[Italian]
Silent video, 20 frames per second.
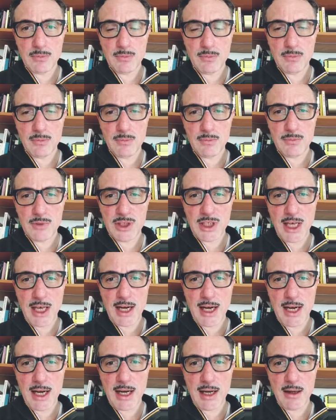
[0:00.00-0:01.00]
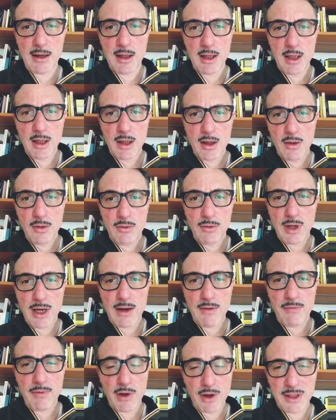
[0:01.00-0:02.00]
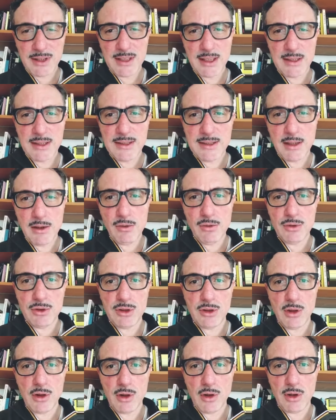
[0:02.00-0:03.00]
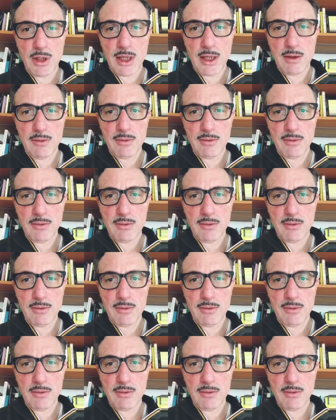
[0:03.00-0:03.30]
mm, c'era una forte disillusione,